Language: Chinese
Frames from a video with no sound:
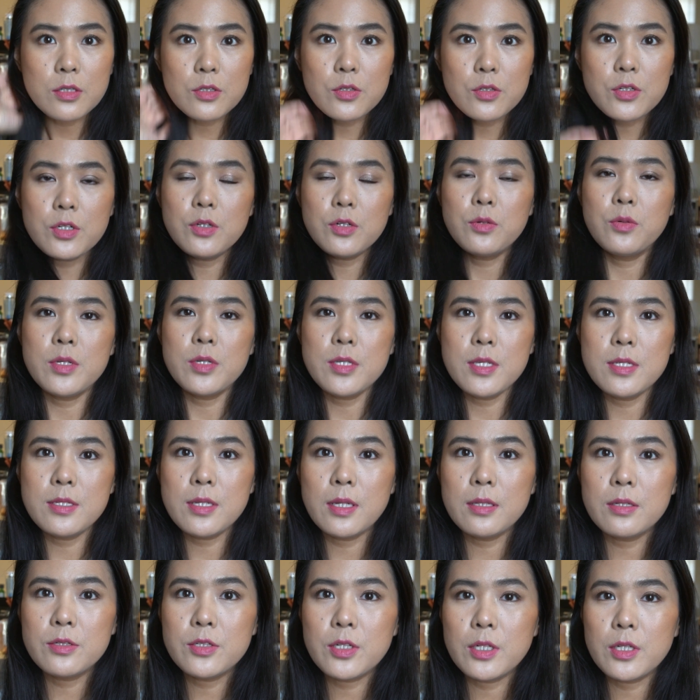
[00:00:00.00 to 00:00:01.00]
是我现在
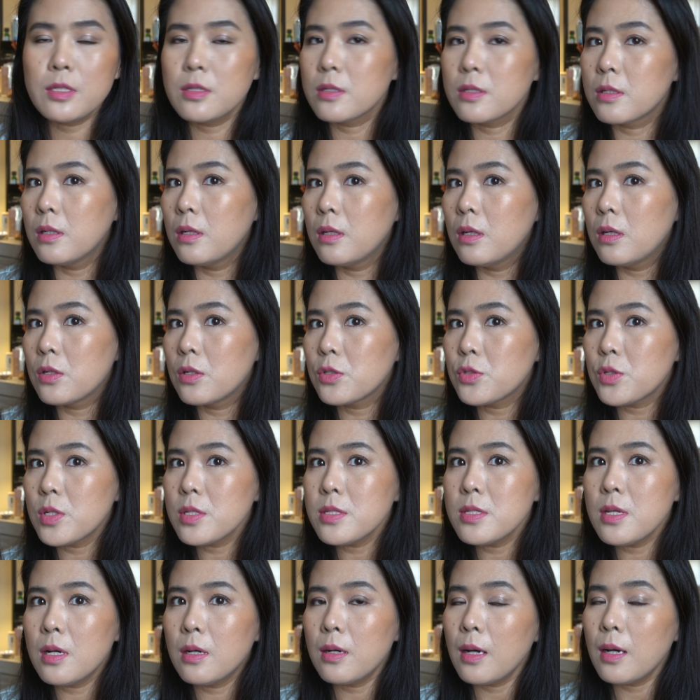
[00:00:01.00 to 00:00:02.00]
的这一个妆
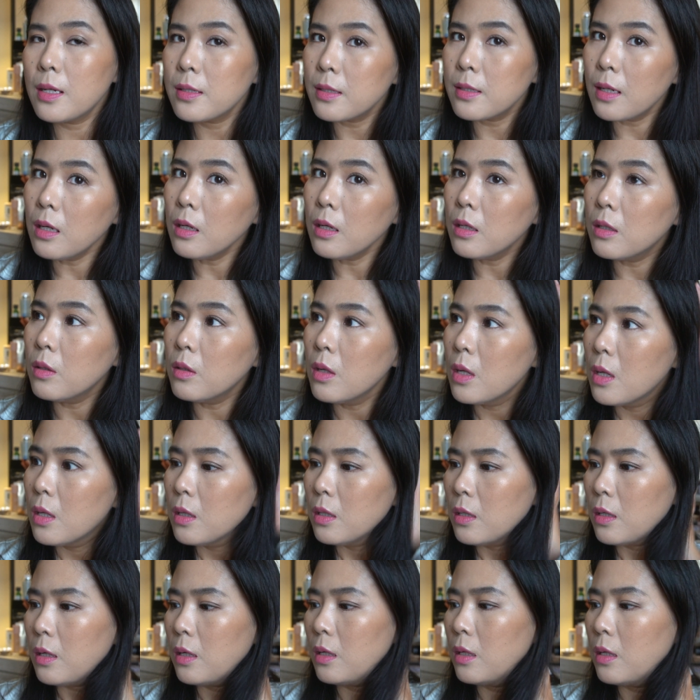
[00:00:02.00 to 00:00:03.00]
效啊，然后
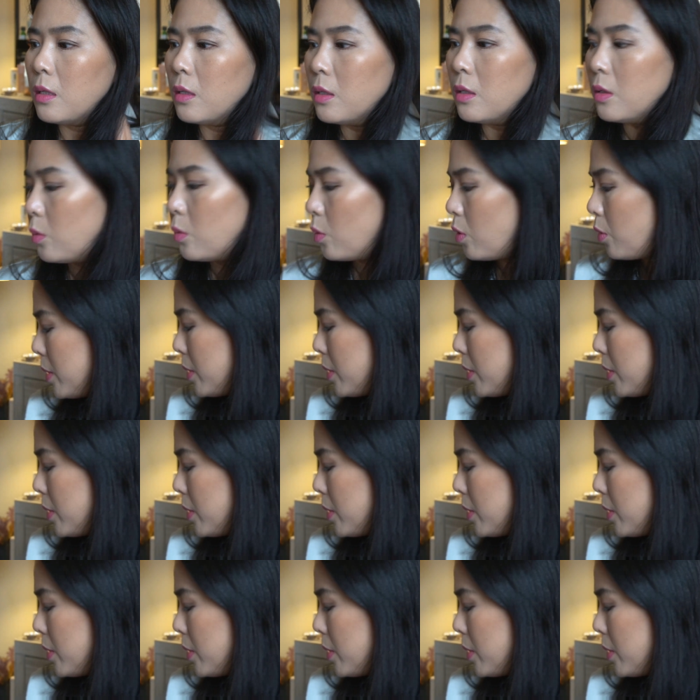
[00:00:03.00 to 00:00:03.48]
呃，我